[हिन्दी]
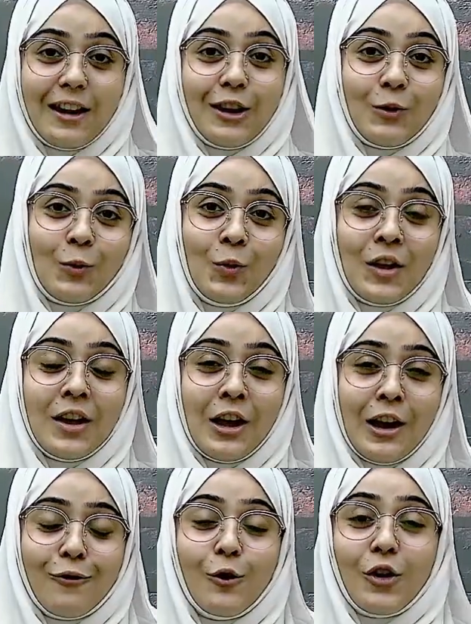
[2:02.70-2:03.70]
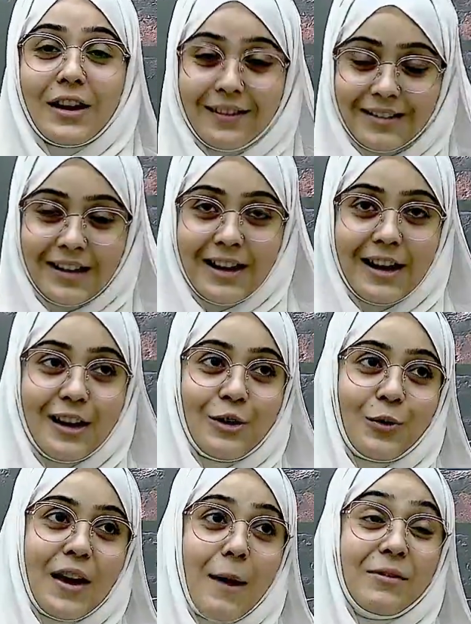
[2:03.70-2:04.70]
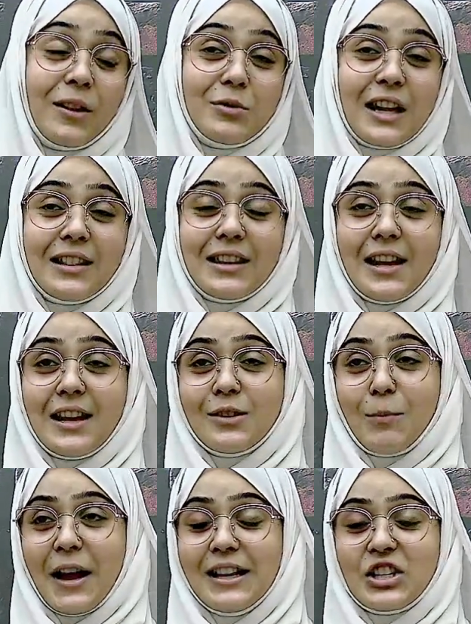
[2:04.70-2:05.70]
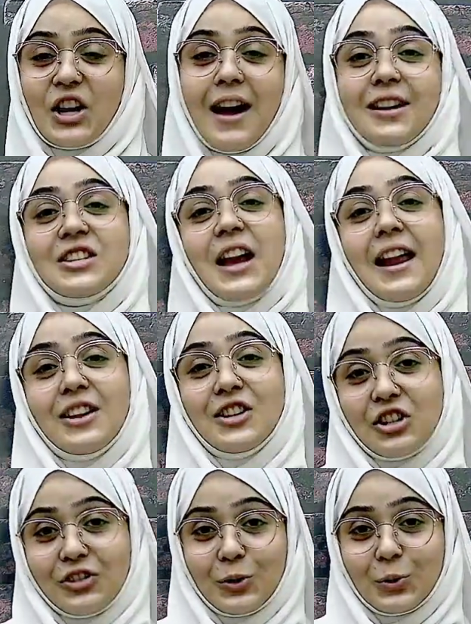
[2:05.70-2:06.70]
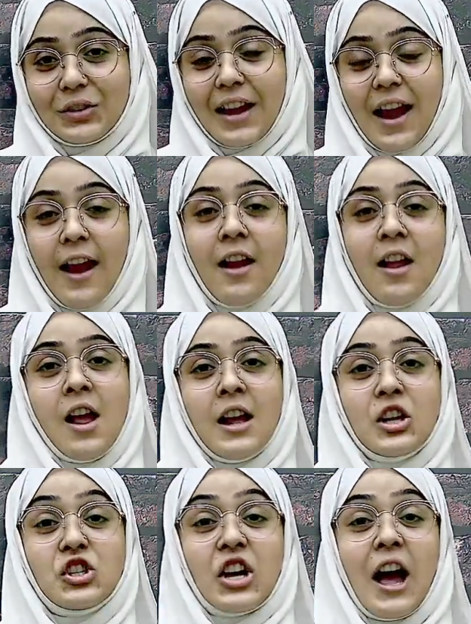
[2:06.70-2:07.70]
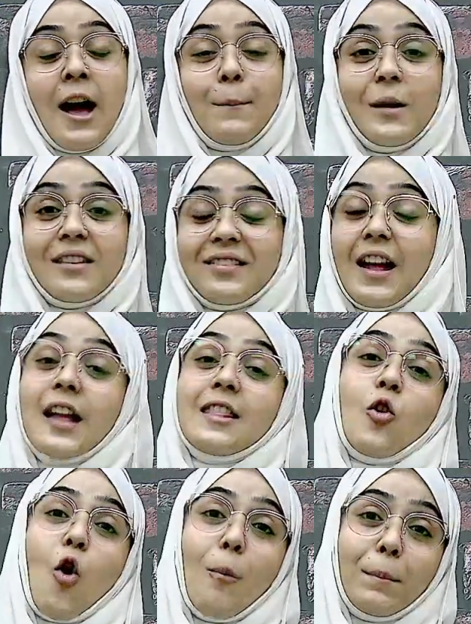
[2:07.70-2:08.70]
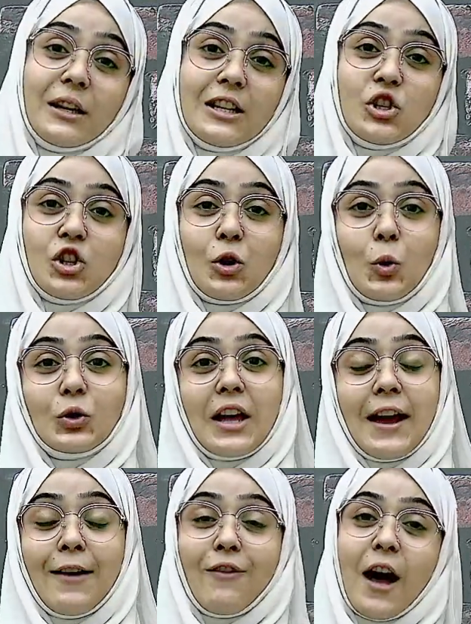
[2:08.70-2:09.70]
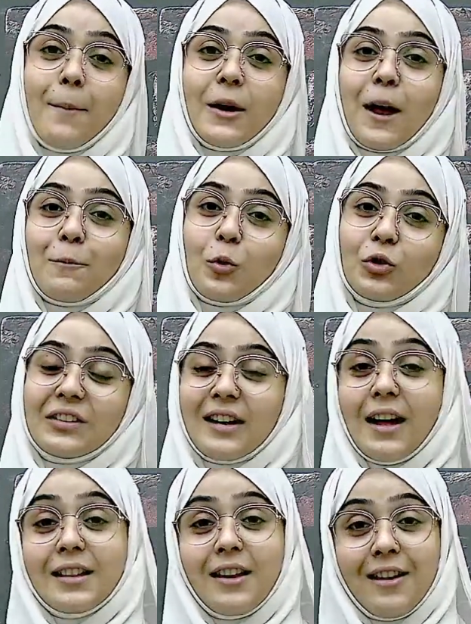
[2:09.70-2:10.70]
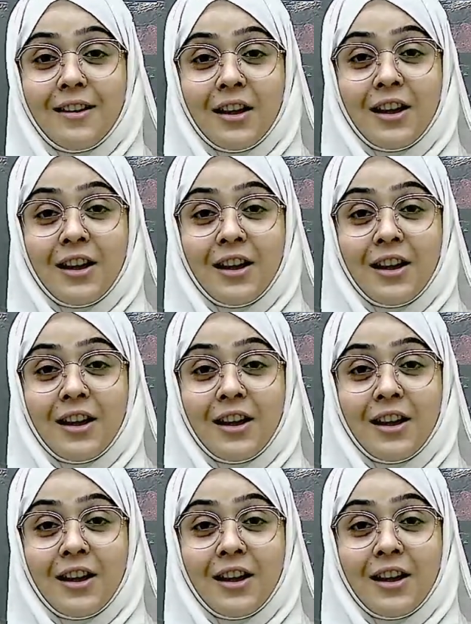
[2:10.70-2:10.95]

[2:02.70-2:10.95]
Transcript: रही हूँ वो इसलिए क्योंकि आप सब जानते हैं कि भाई जहाँ चैलेंजेस होते हैं जहाँ पर ज़्यादा कंपटीशन होता है वहाँ पर आपको ज़्यादा